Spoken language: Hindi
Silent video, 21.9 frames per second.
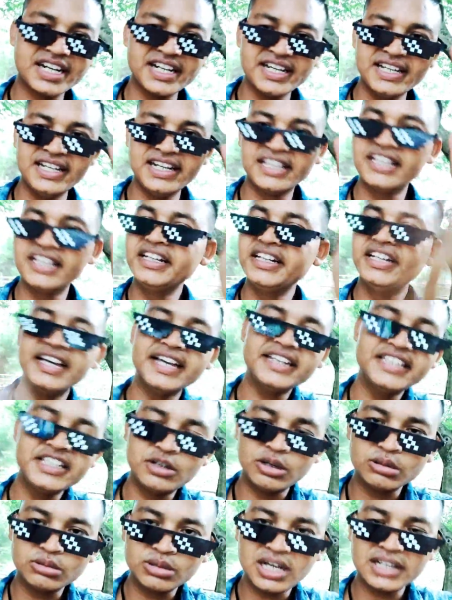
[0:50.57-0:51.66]
हैं लेकिन नहीं
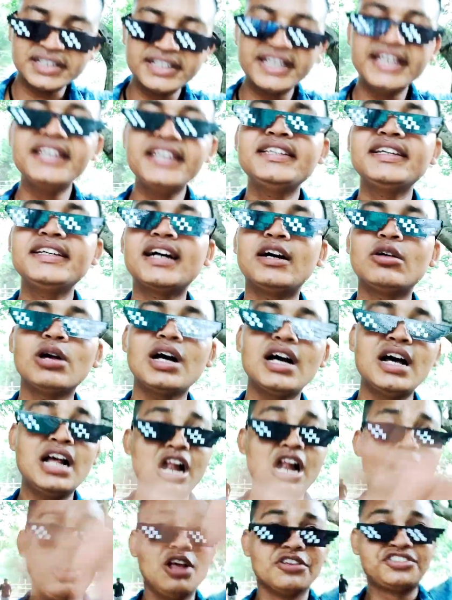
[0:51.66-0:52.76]
दिखाऊंगा नहीं दिखाऊंगा
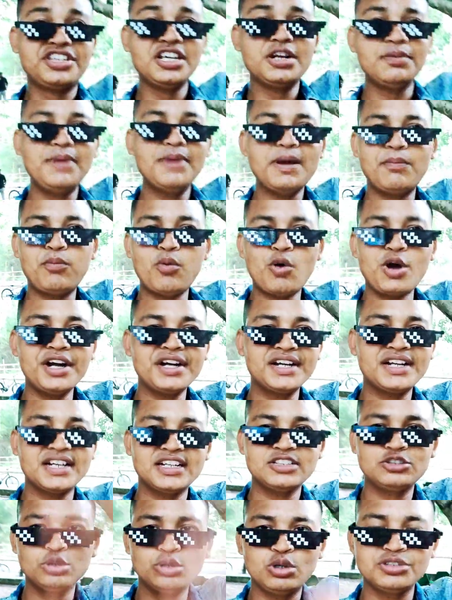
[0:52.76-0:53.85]
सिर्फ मैं पॉइंट का
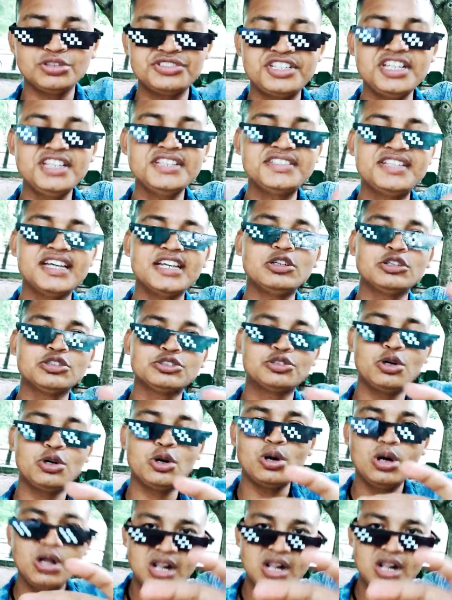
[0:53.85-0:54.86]
जो चीज़ है दोस्तों